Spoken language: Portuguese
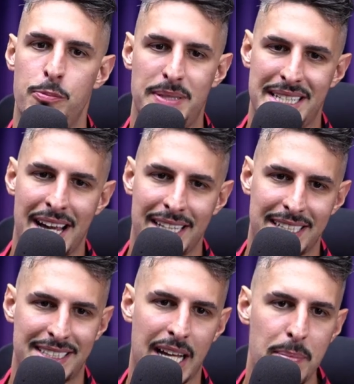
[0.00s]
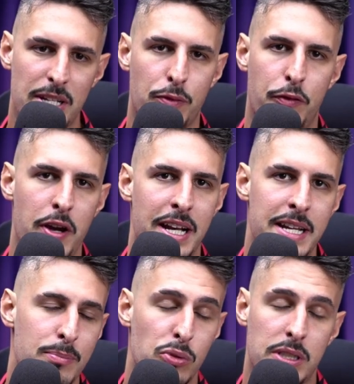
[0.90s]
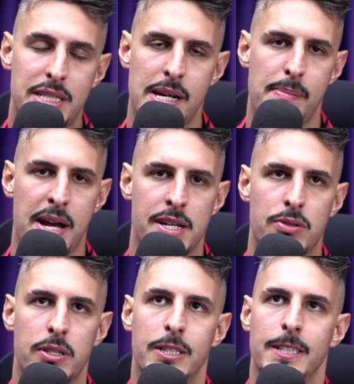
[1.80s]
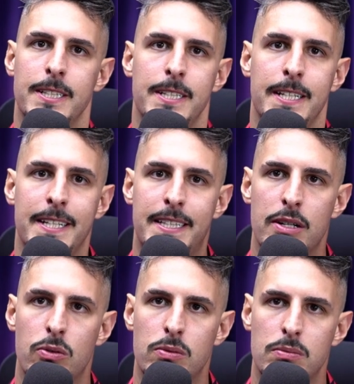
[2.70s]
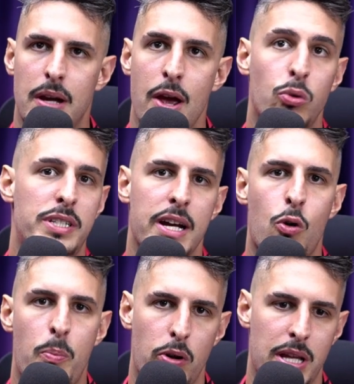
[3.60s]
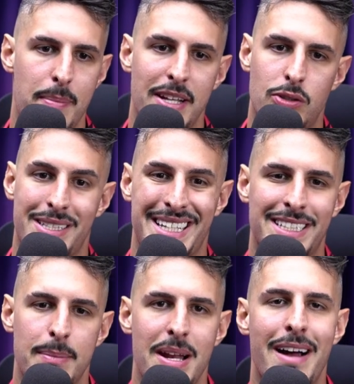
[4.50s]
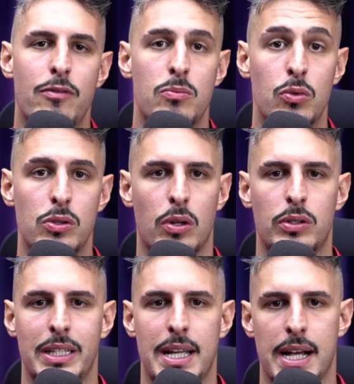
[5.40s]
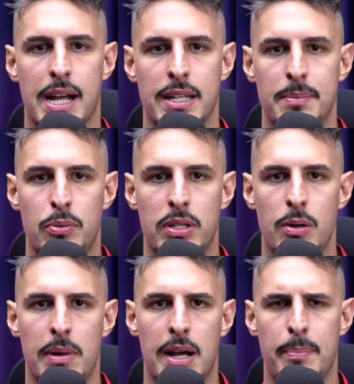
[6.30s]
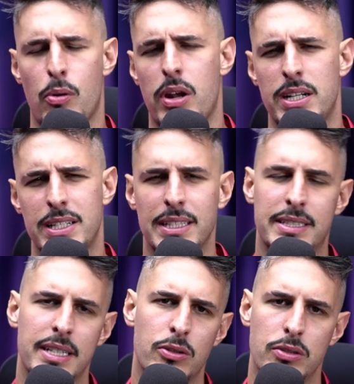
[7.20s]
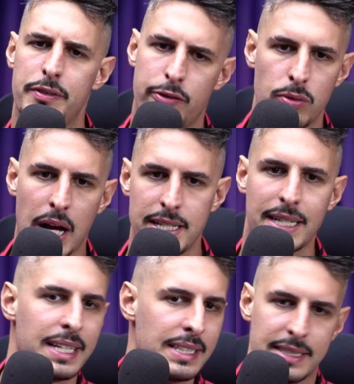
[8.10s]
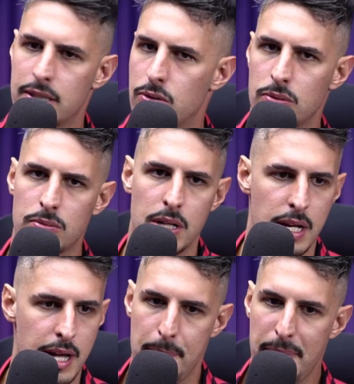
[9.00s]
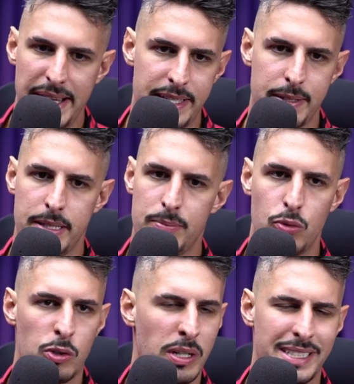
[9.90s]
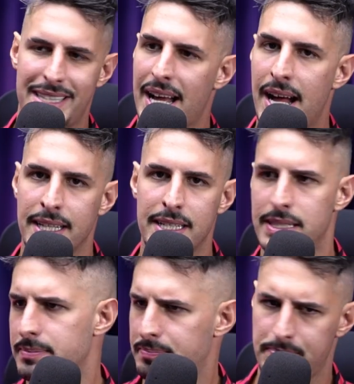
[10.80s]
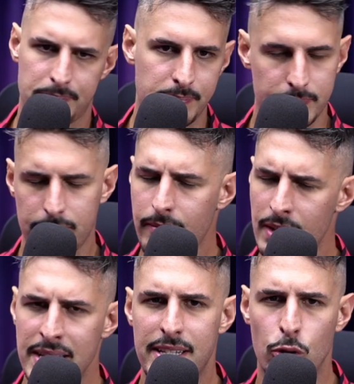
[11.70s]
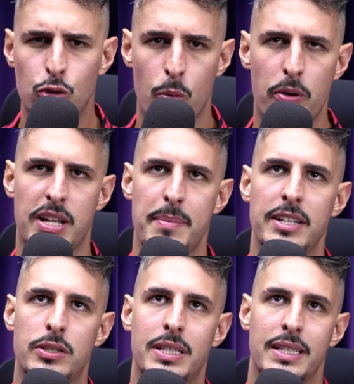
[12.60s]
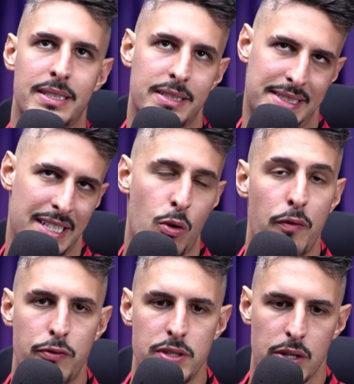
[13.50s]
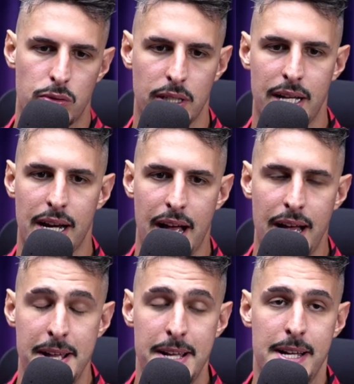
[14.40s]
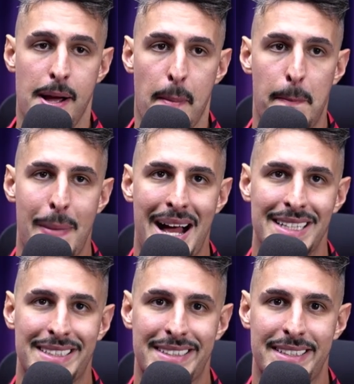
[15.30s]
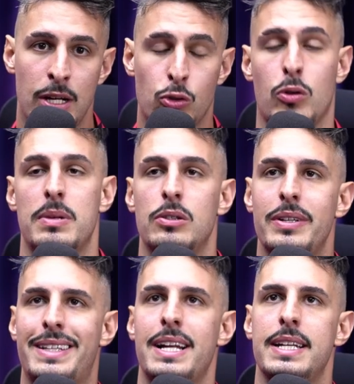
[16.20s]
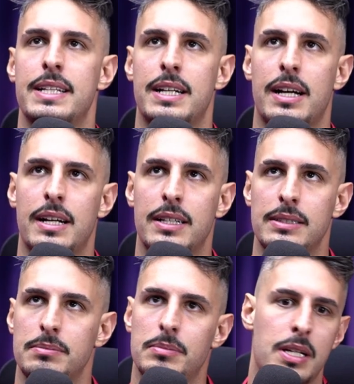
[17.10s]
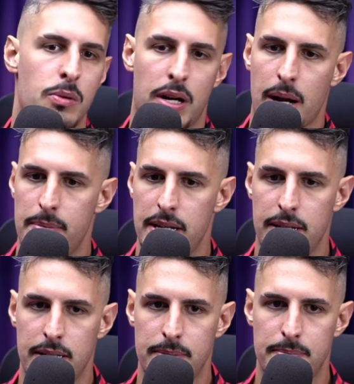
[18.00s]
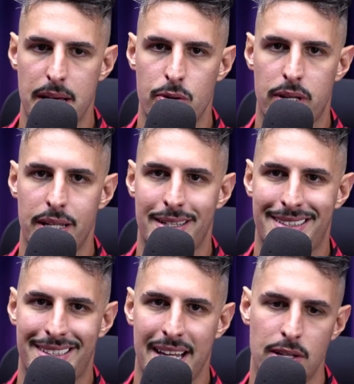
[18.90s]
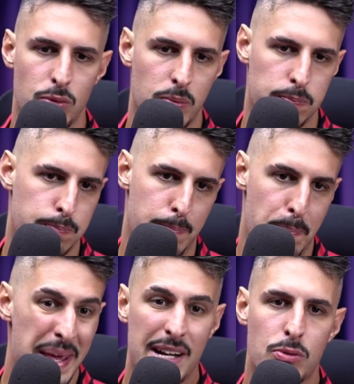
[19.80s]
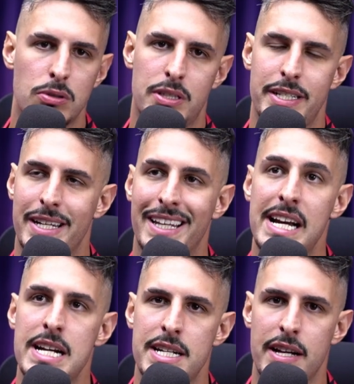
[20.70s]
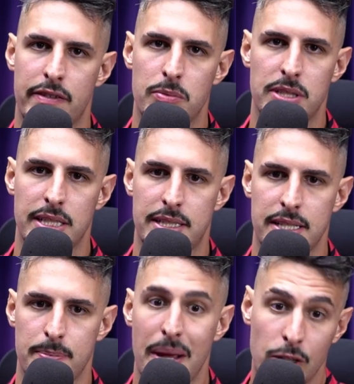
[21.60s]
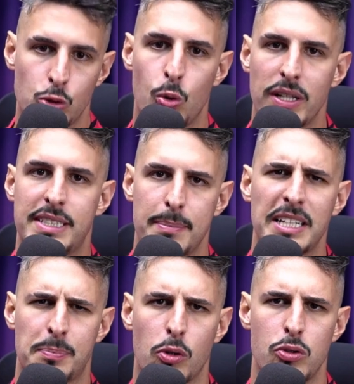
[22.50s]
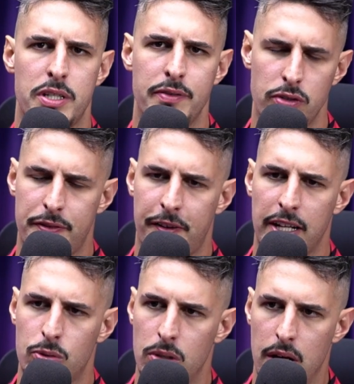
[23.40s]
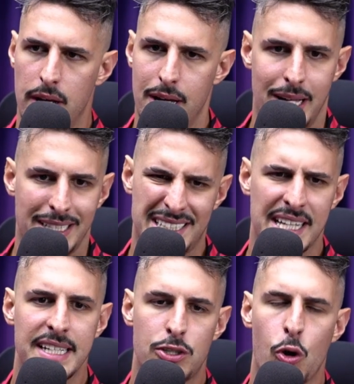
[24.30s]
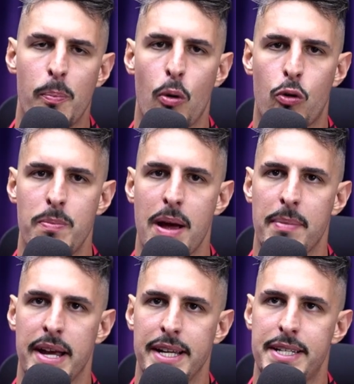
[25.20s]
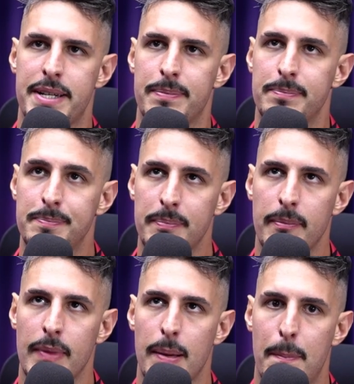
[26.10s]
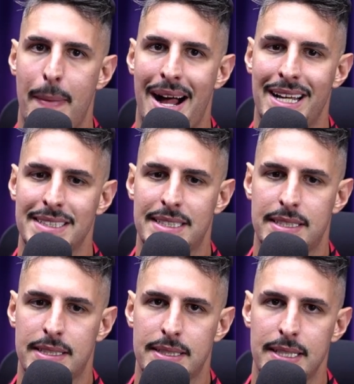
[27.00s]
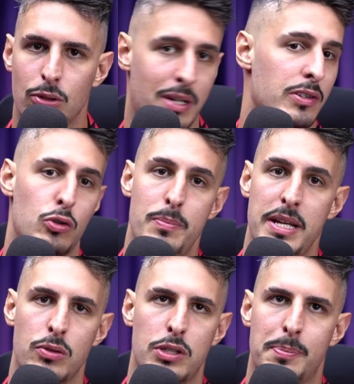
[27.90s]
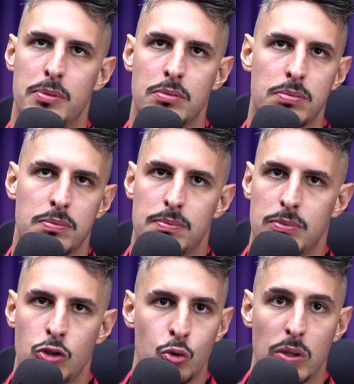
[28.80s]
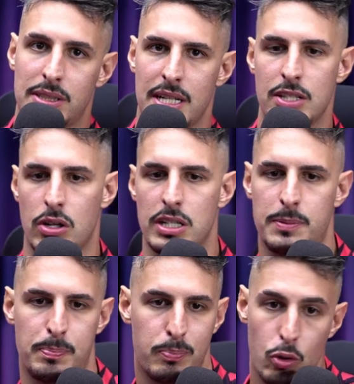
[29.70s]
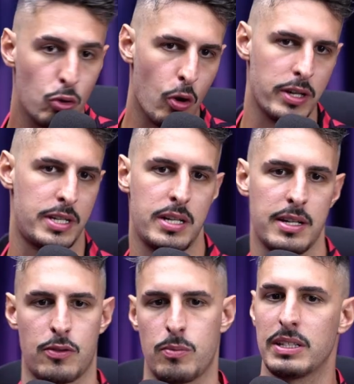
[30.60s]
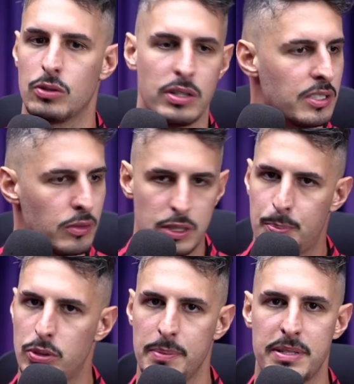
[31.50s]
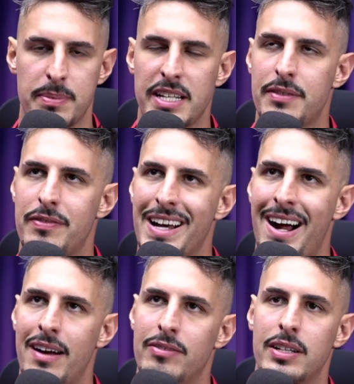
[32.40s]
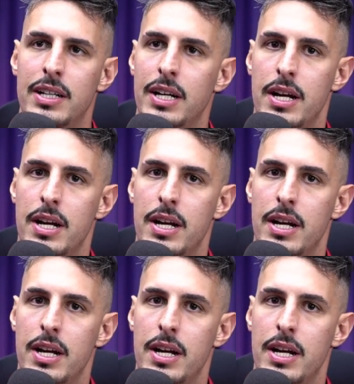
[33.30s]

E o psiquiatra sabe que tu foi ali em busca de remédio. Então, eu tinha comportamentos que se assemelhavam muito ao TDAH, né? Por ter uma procrastinação, dificuldade de atenção, mente muito agitada, entre outros comportamentos que se confundiam com o TDAH. Mas eu tomando Ritalina, eu acabei meio que tendo picos de energia, vamos dizer assim. Me ajudou a ser mais produtivo, de fato, silenciou um pouco minha mente mas eu tava dormindo, tipo, duas, três horas por noite. Em algumas noites eu, tipo, simplesmente virava.